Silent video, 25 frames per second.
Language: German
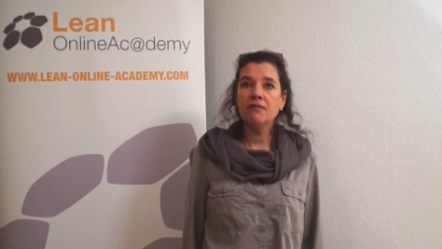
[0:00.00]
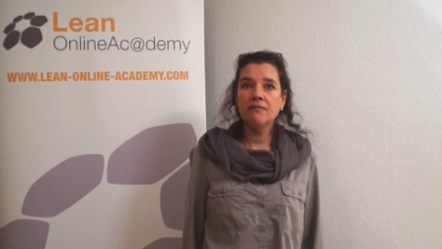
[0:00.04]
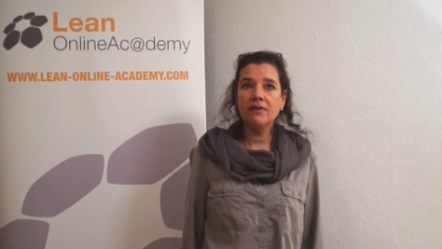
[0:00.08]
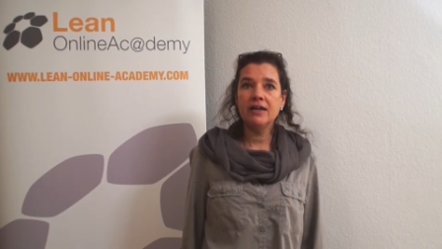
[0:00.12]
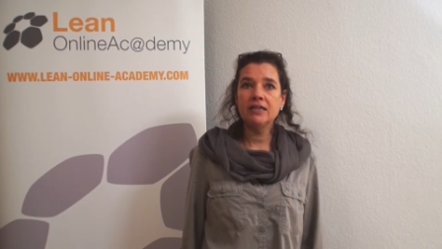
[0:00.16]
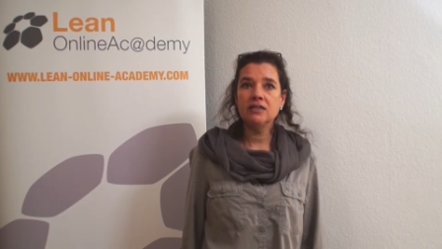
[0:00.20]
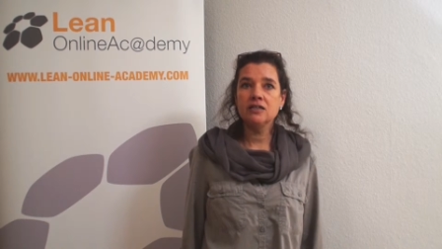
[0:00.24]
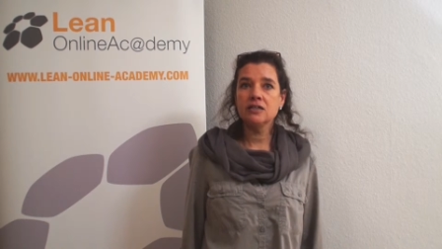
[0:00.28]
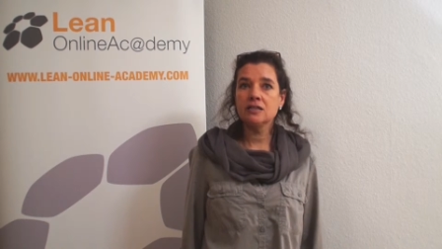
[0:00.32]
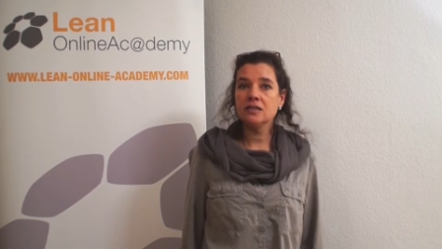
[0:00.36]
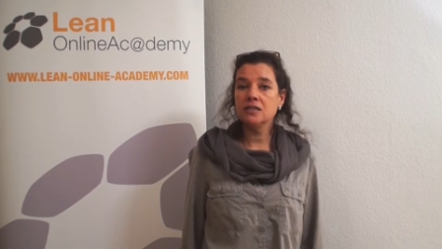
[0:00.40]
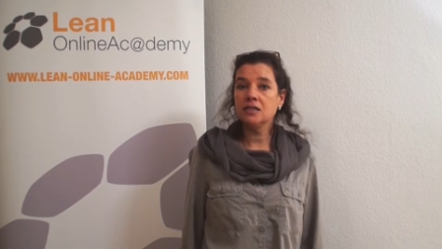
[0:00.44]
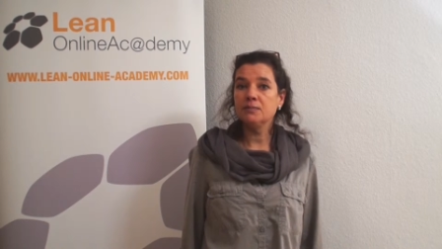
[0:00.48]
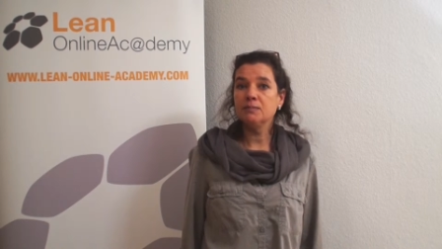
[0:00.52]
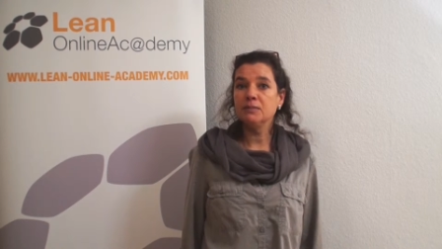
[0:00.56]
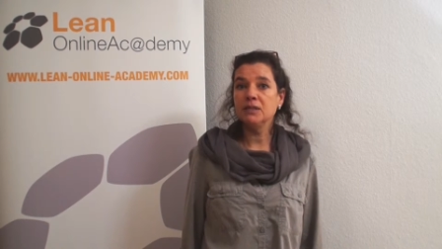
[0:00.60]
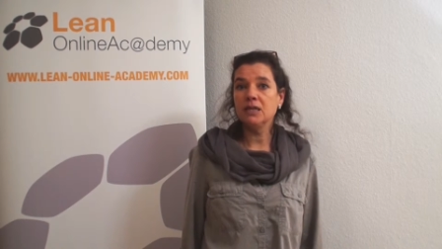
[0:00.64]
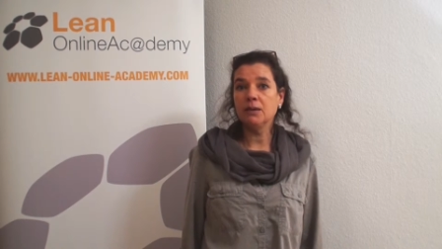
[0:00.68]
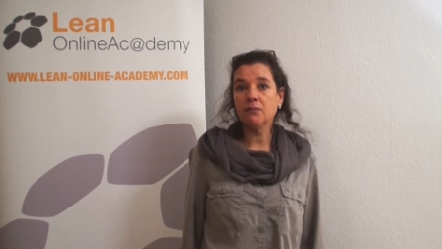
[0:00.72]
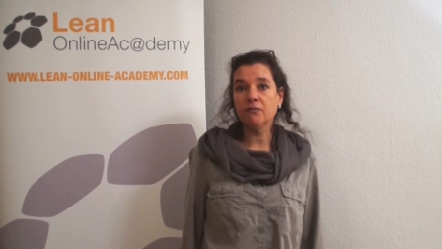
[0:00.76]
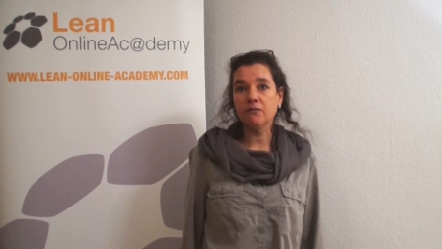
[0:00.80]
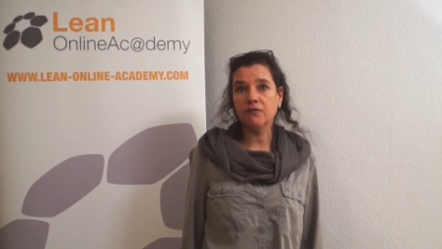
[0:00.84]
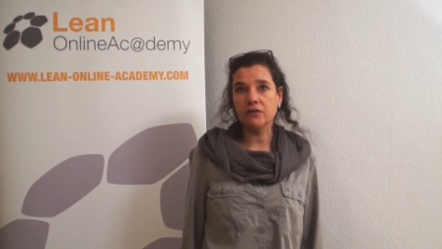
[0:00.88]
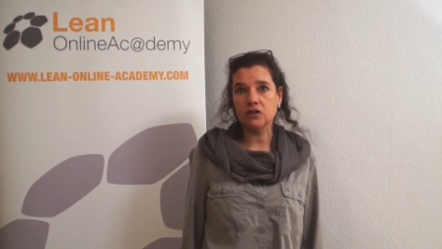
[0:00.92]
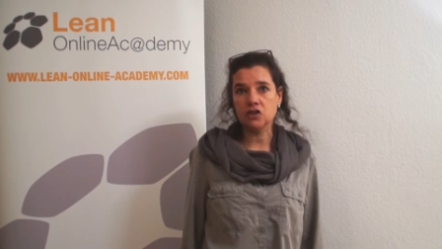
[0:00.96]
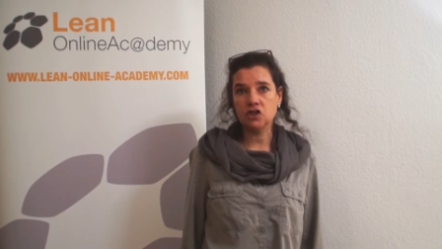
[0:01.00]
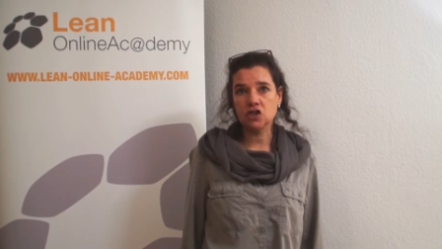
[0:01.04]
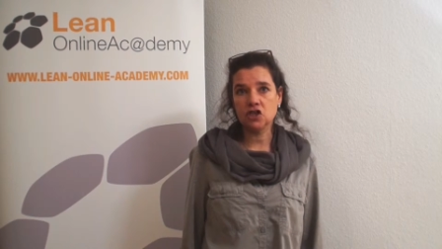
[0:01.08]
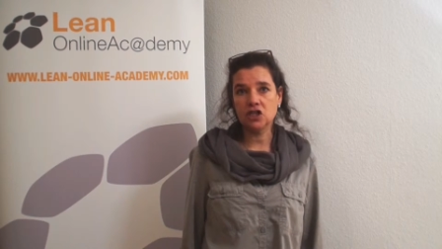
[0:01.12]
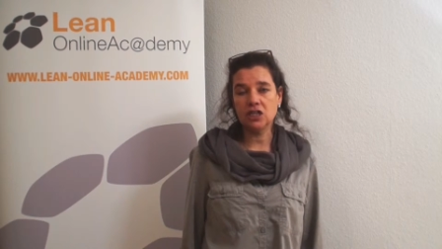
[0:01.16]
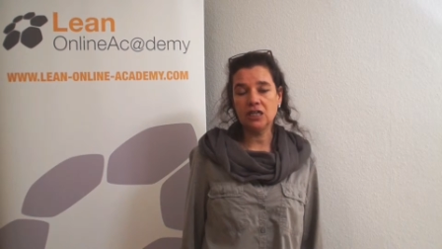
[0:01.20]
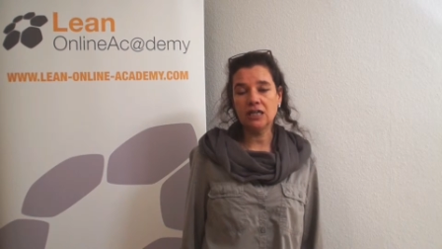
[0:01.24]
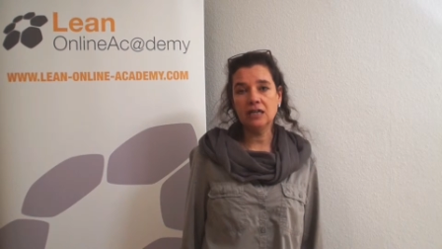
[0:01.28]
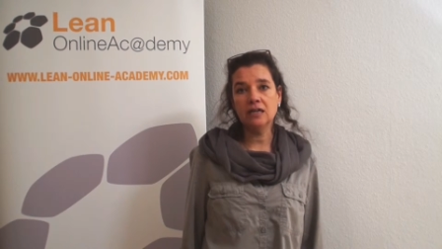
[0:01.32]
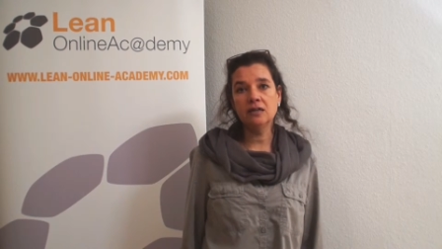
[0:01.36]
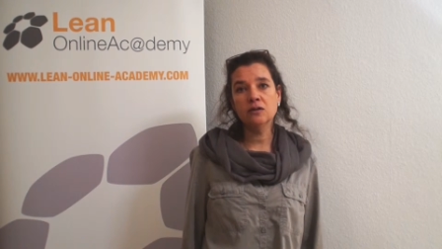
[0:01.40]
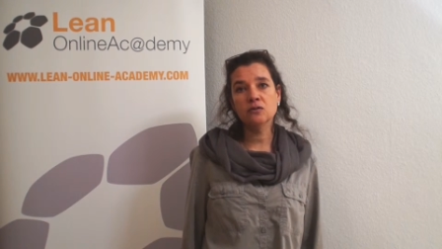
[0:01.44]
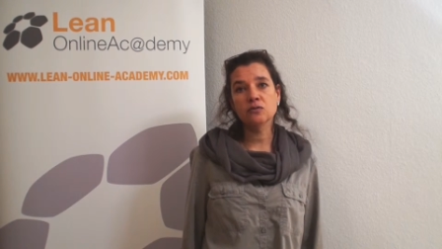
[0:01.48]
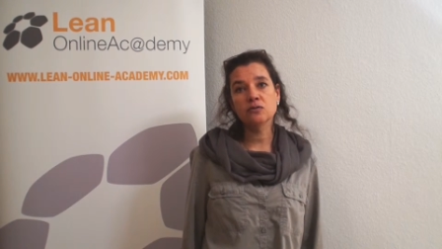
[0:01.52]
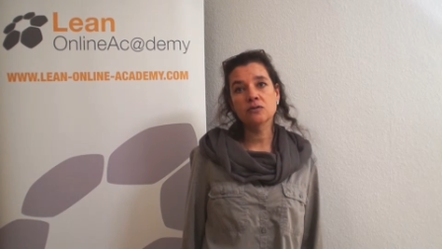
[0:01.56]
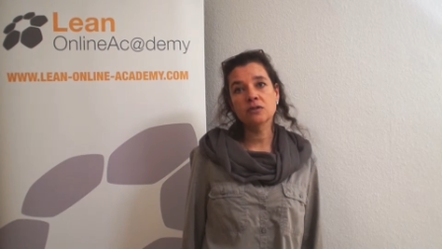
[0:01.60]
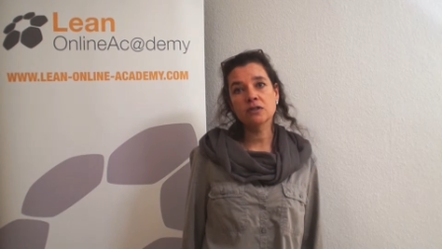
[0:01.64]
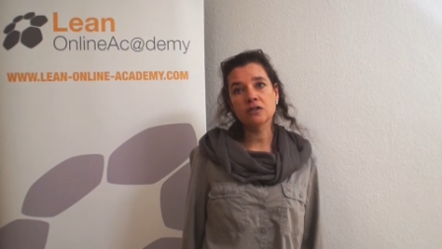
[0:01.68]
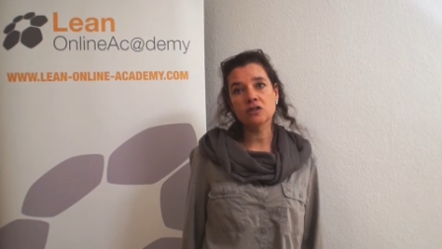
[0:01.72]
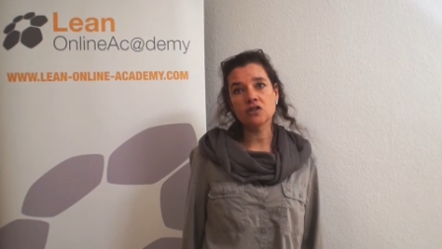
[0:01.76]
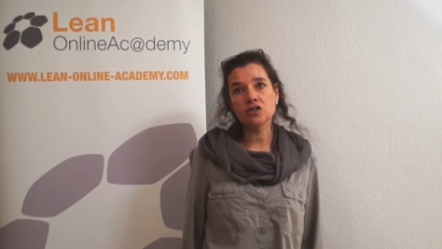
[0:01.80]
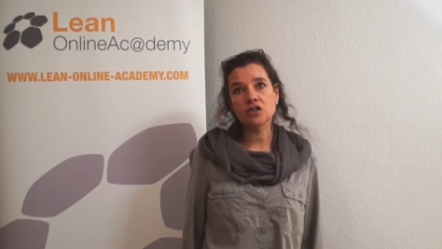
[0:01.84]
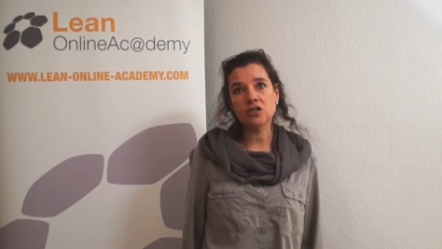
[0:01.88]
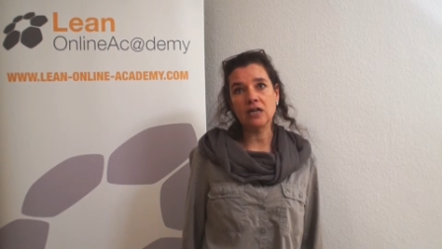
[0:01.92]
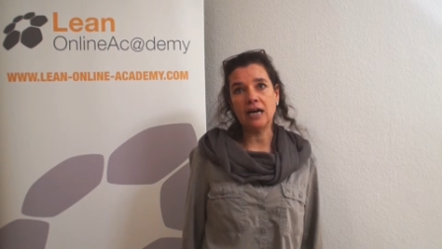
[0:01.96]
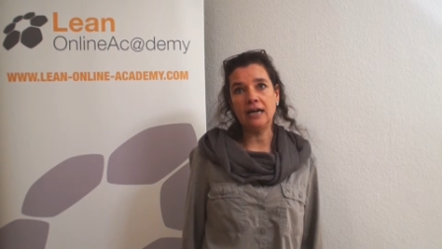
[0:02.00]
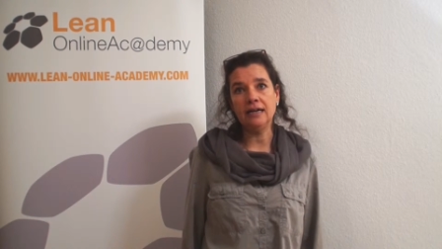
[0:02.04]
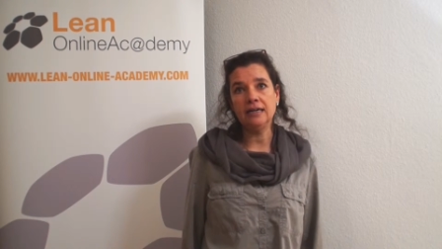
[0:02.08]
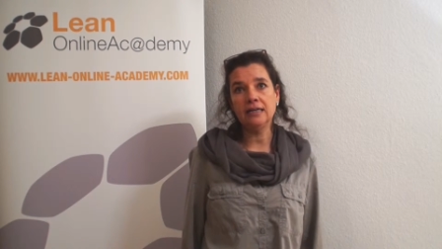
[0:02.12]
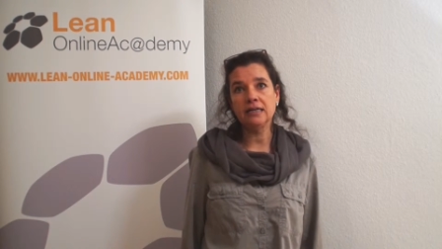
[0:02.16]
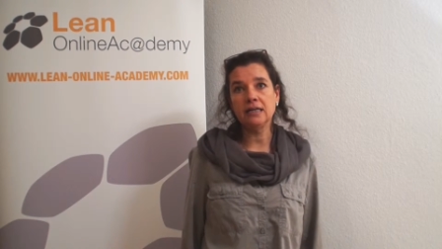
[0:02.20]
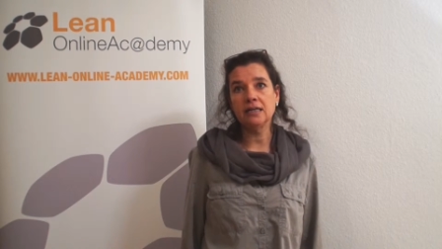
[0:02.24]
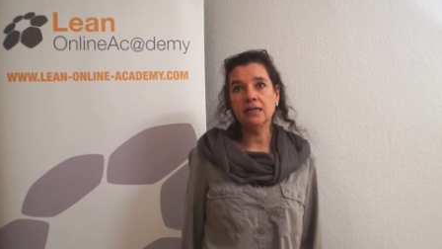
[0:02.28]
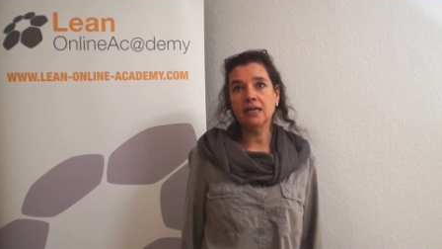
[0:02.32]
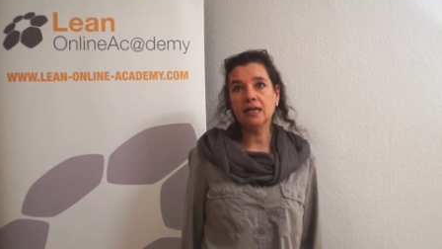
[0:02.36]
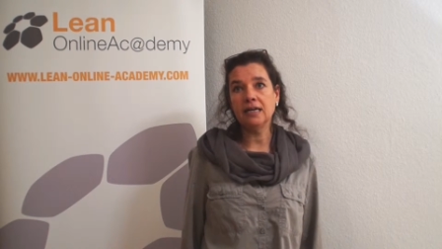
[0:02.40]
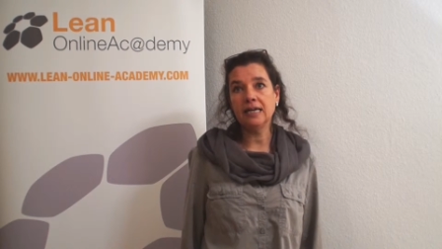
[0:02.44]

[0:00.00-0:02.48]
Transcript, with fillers: welche sich mit dem Verstehen und Gestalten